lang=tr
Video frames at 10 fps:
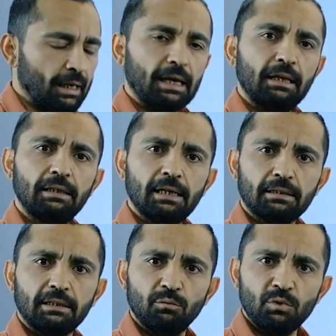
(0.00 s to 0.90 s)
Elde
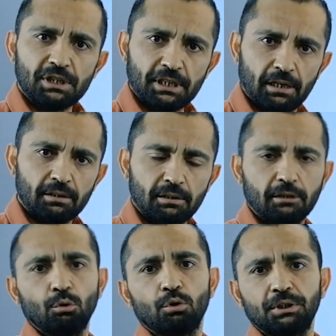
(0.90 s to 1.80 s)
ettiğimiz kar
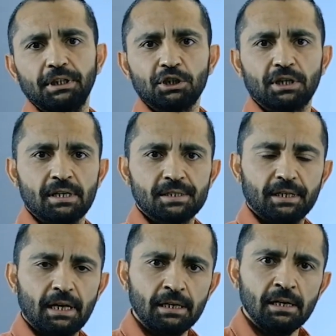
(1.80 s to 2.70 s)
ya da ortaya çıkan
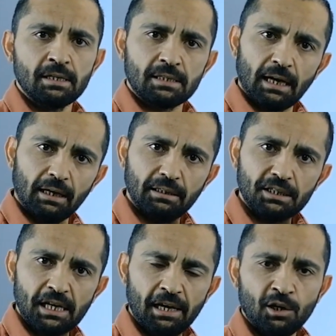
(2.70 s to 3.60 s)
zarar
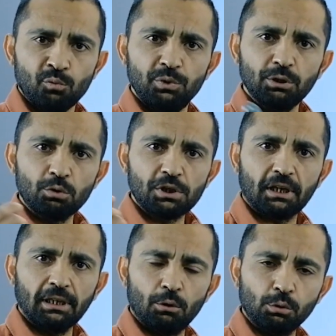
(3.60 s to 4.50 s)
sadece 1
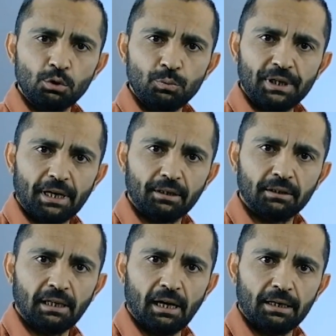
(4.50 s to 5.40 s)
Ocak'la 31
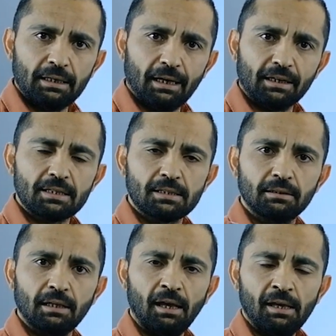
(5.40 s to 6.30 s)
Aralık tarihi
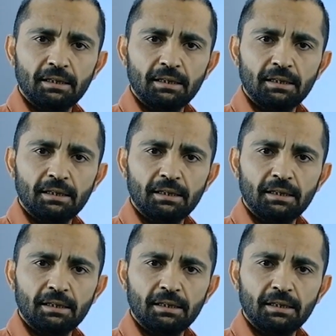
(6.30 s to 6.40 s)
arasında